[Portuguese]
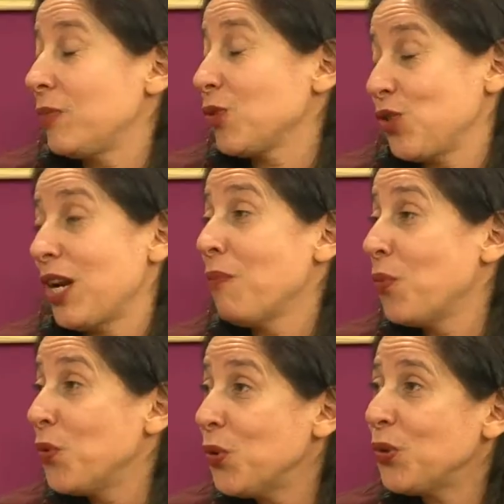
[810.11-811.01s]
emocionam
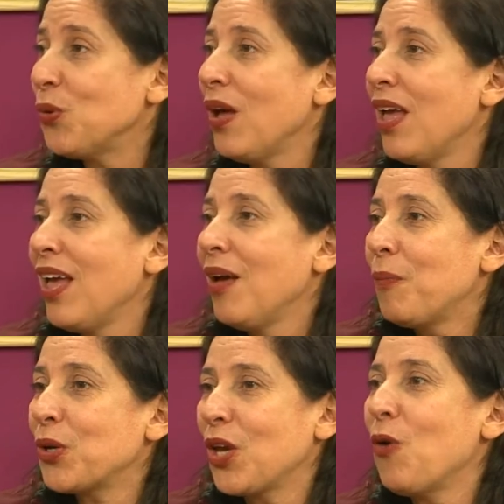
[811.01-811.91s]
muito,
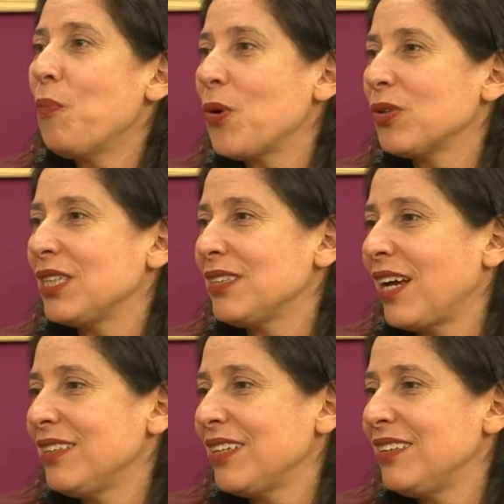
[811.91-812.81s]
porque é um pouco
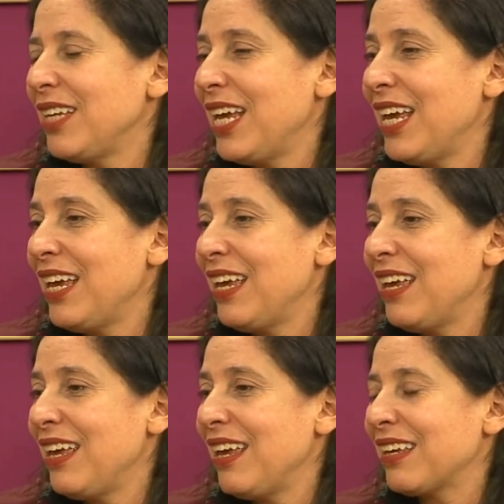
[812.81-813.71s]
tentar
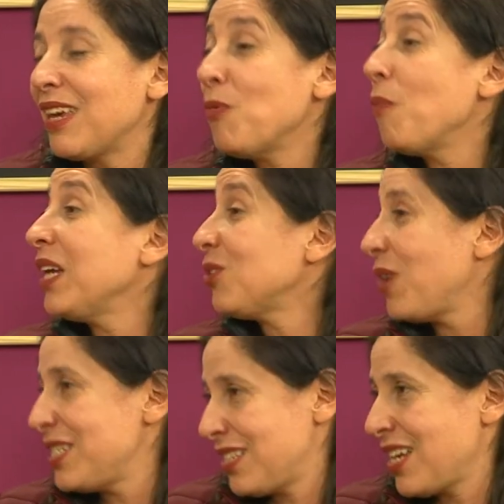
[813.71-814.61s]
entender que momento
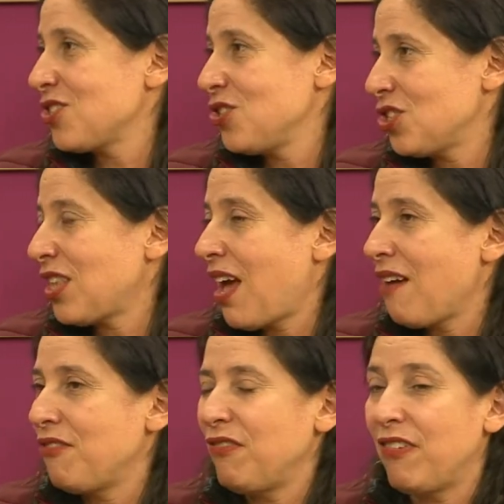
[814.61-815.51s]
é esse que a gente
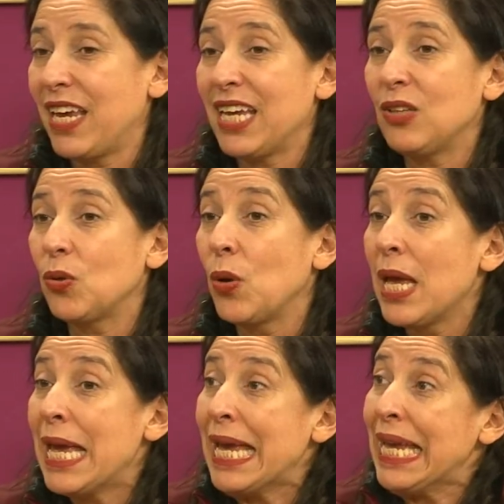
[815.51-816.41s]
está vivendo
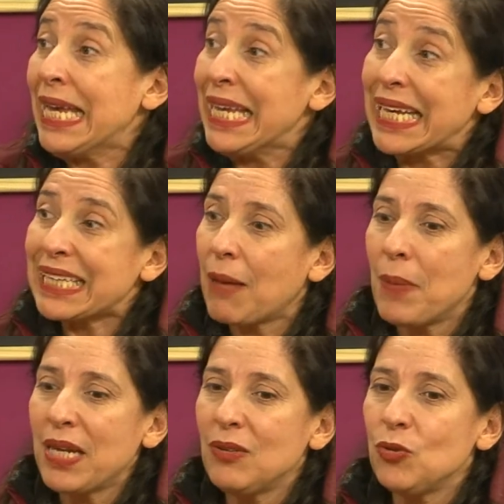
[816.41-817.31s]
e que
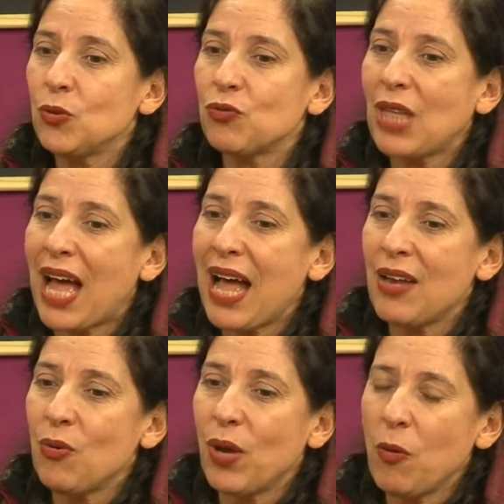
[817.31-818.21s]
também não tá
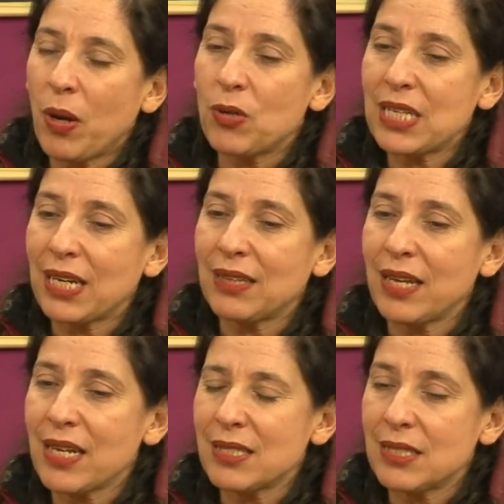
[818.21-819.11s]
não é uma coisa que
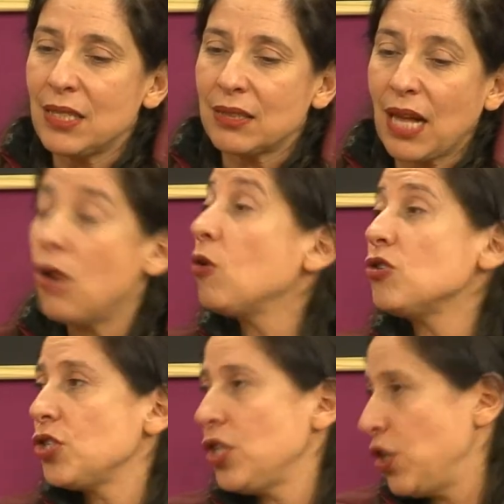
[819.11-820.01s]
tenha se tá
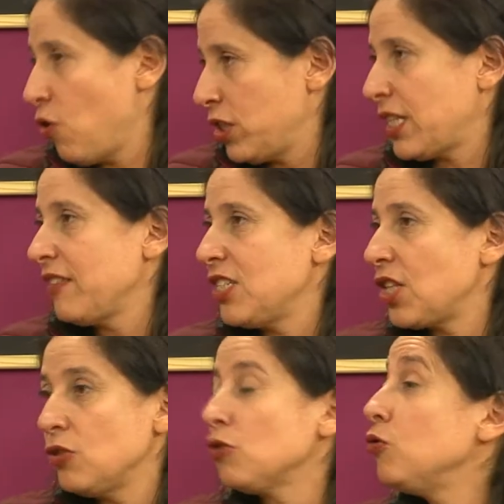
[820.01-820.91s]
longe de nós tá
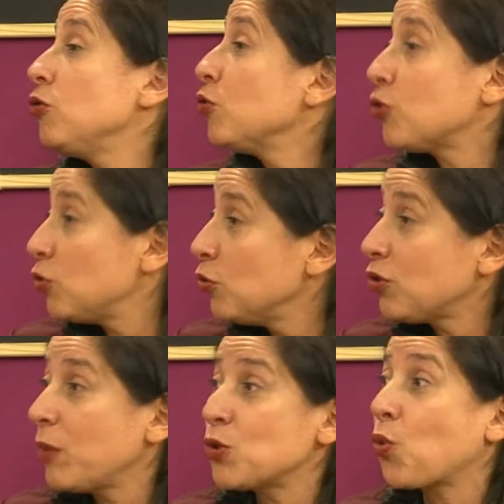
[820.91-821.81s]
dist... não, não, uhum.
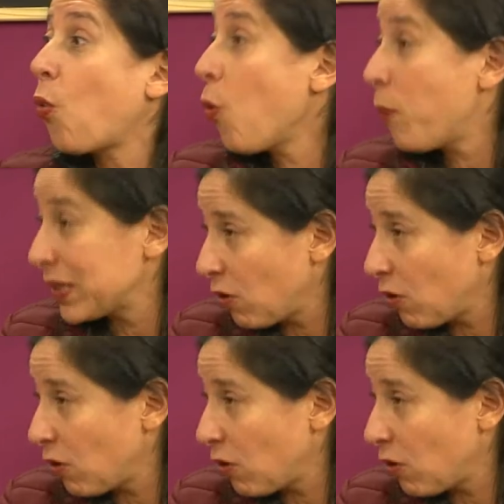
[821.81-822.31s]
não temos culpa tá